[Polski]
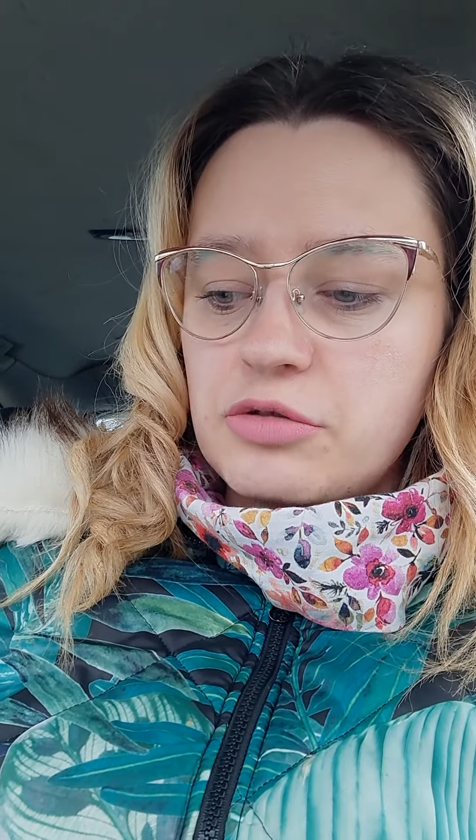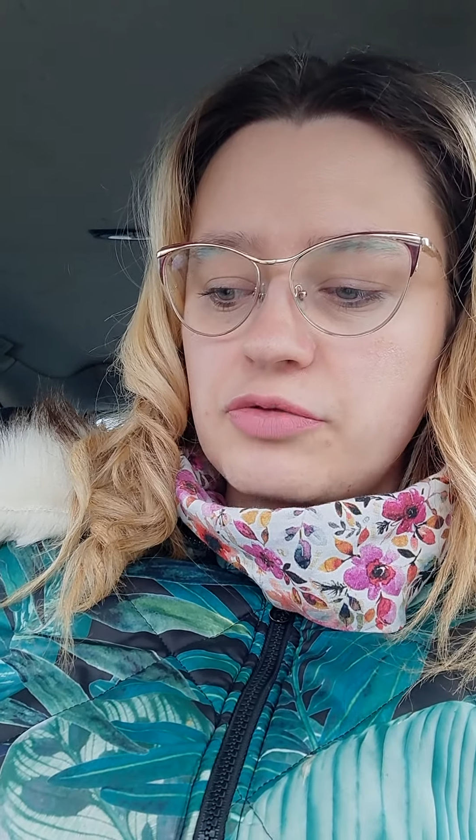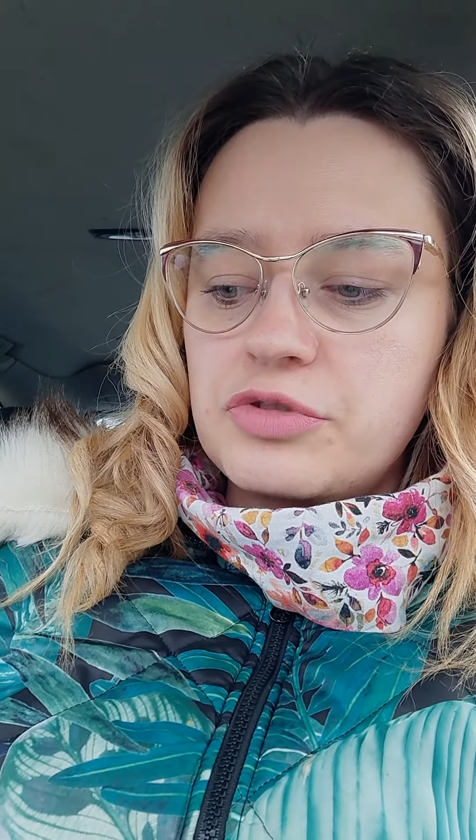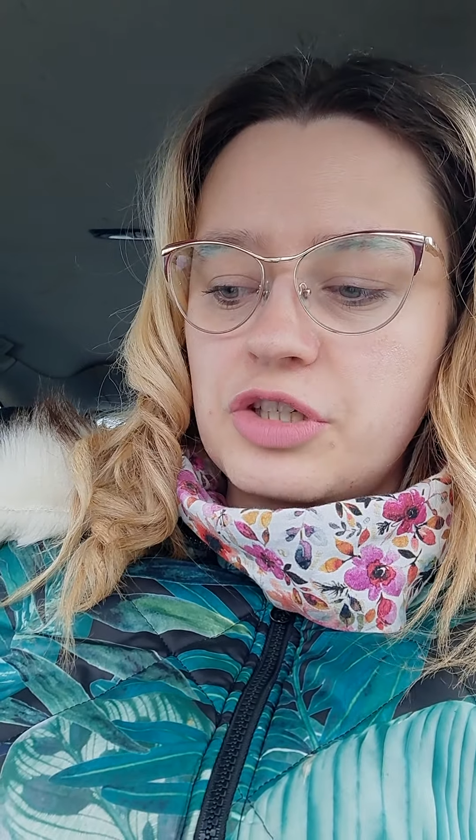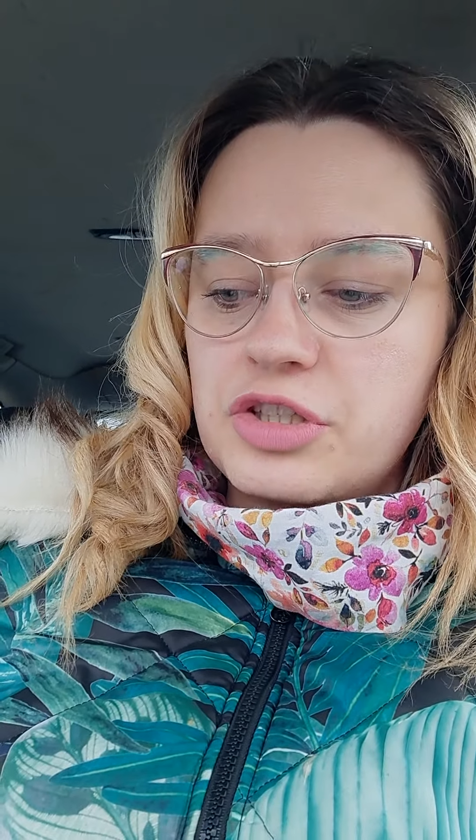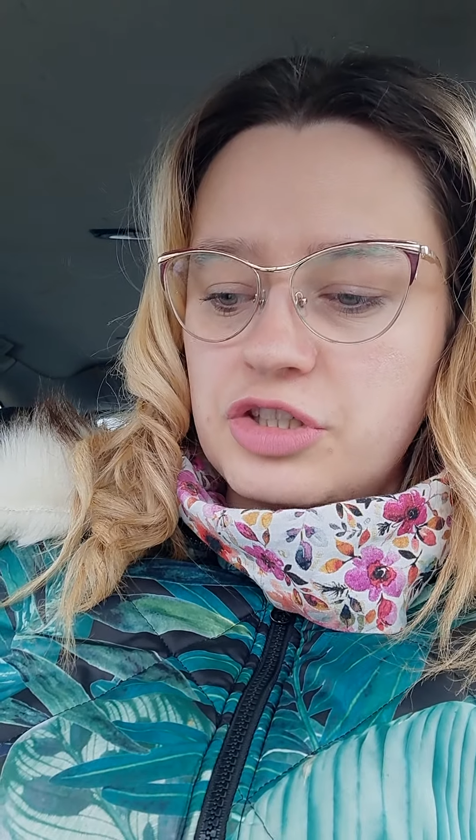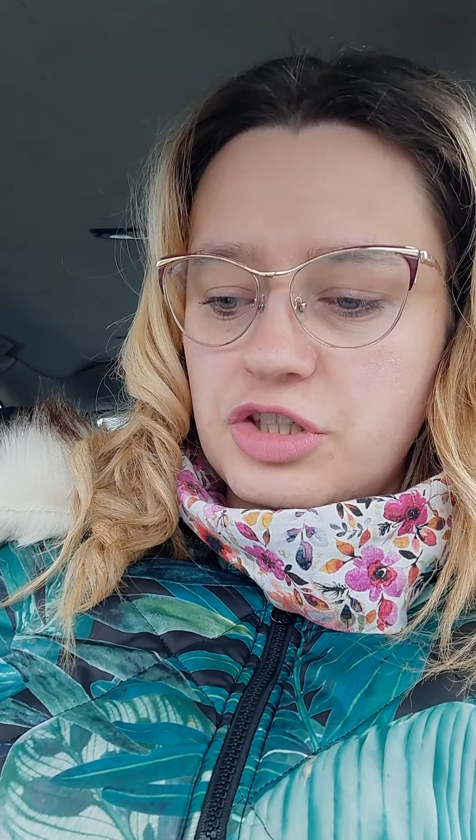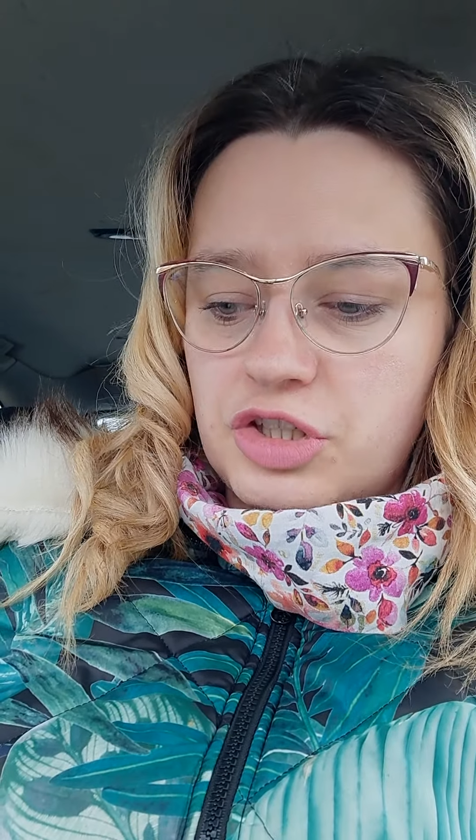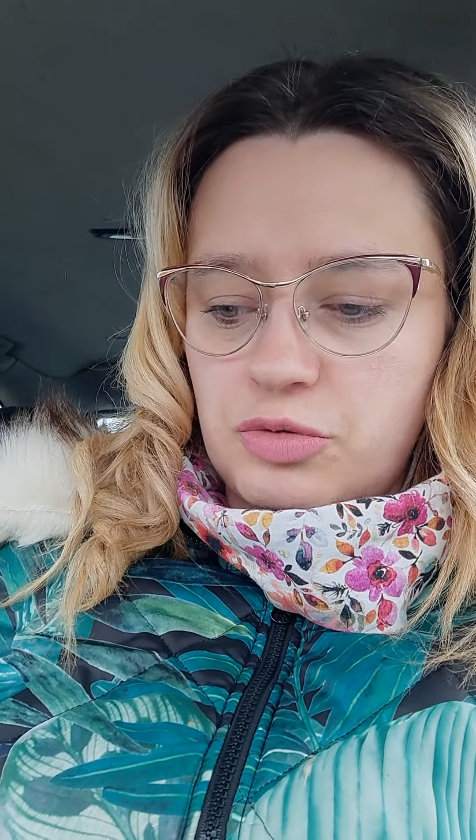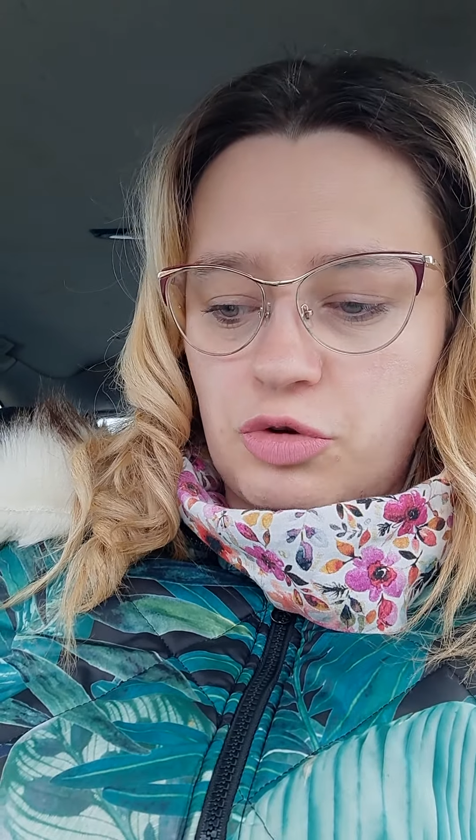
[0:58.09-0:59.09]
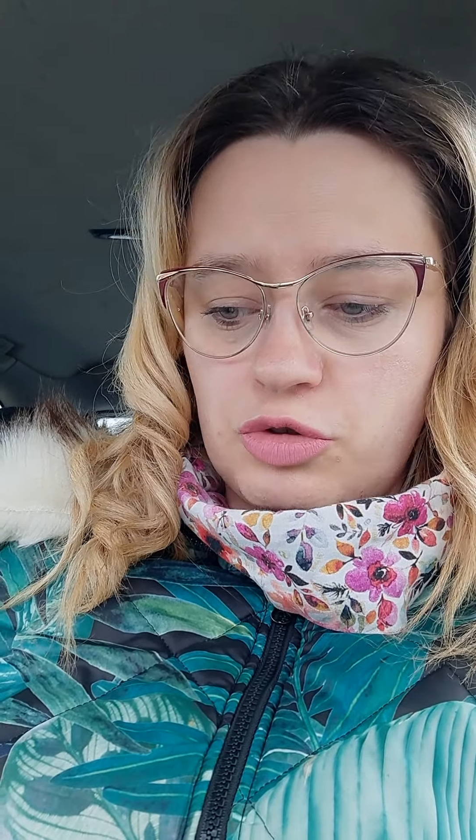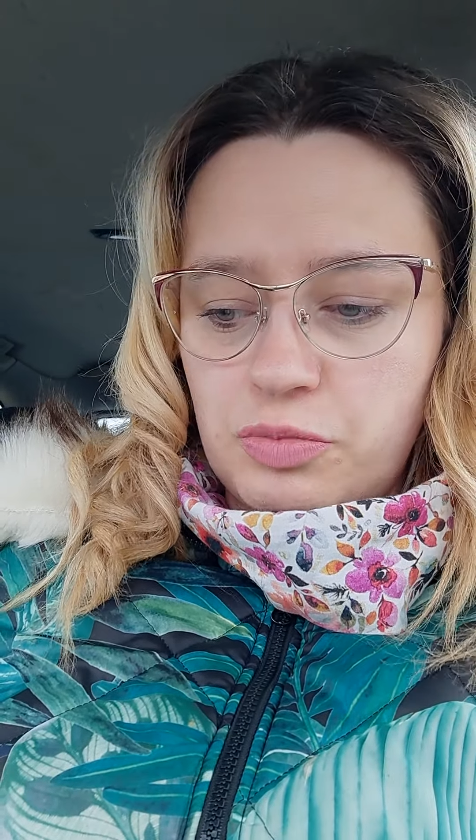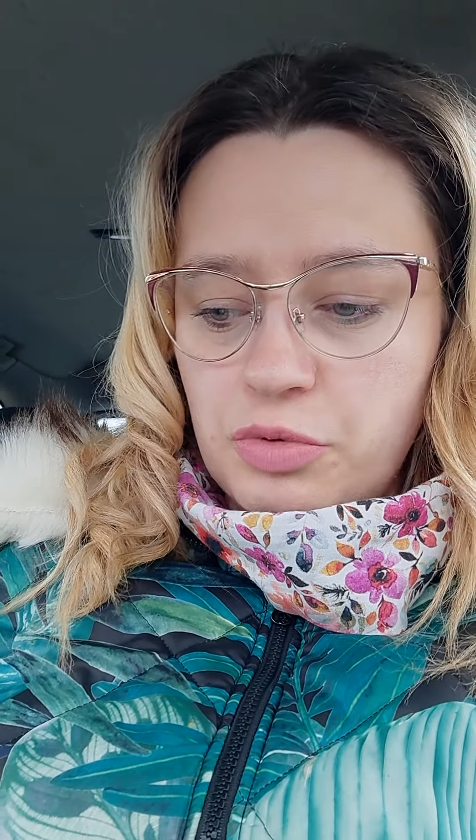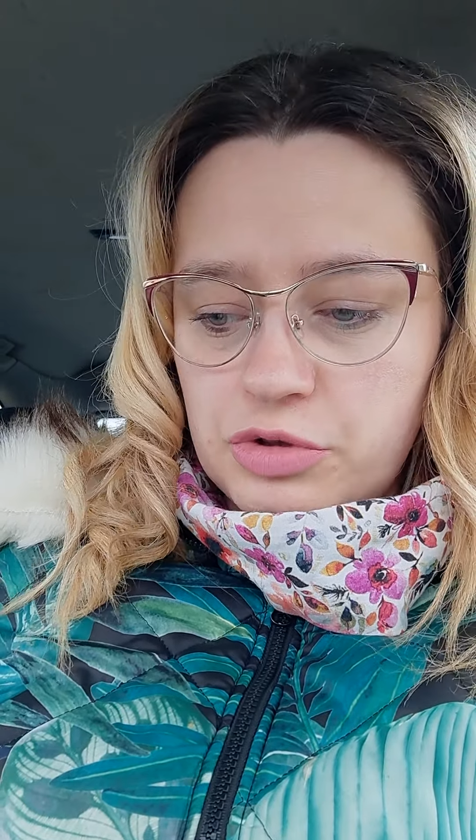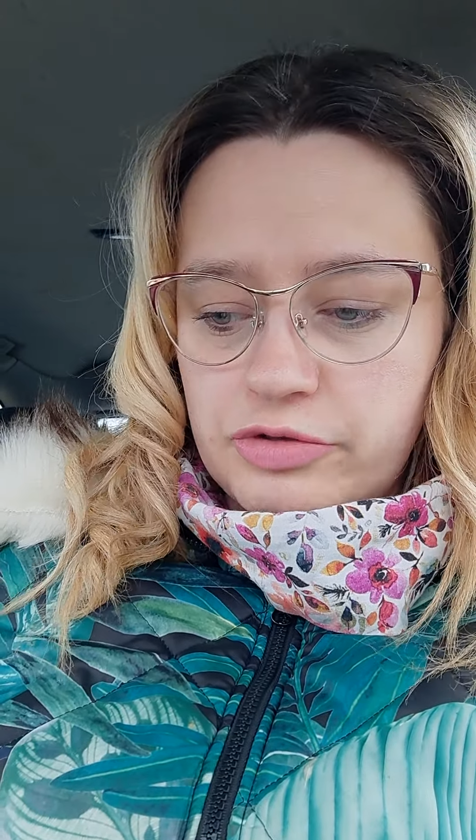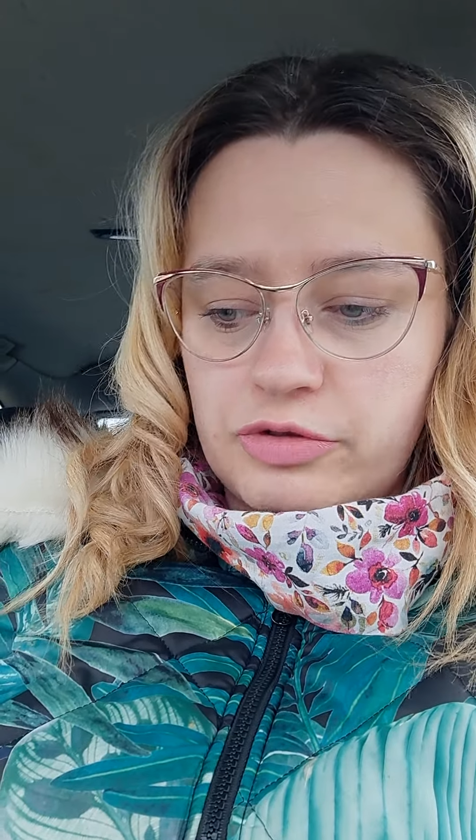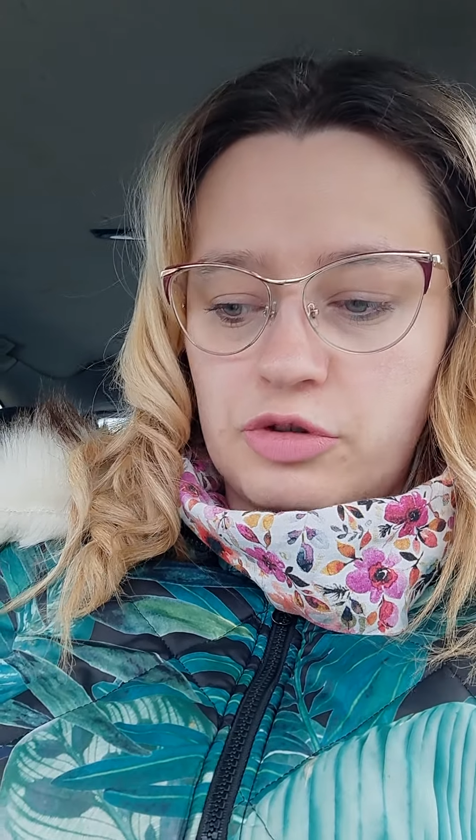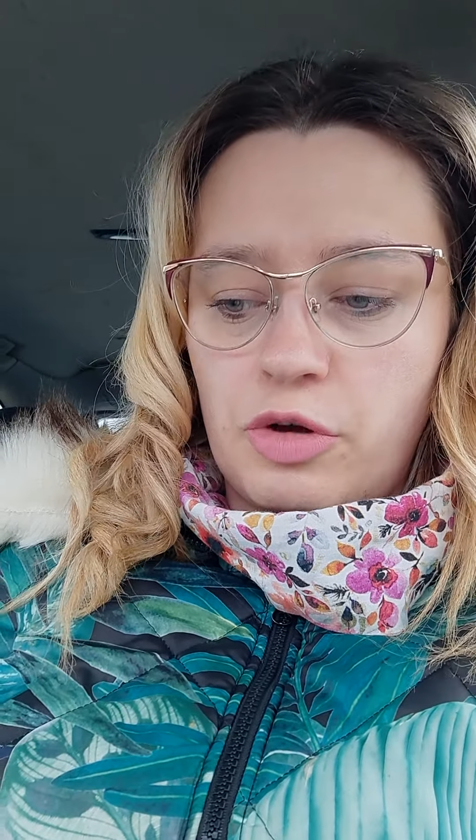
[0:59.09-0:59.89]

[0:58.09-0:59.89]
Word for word: odwróciliście się od bóstw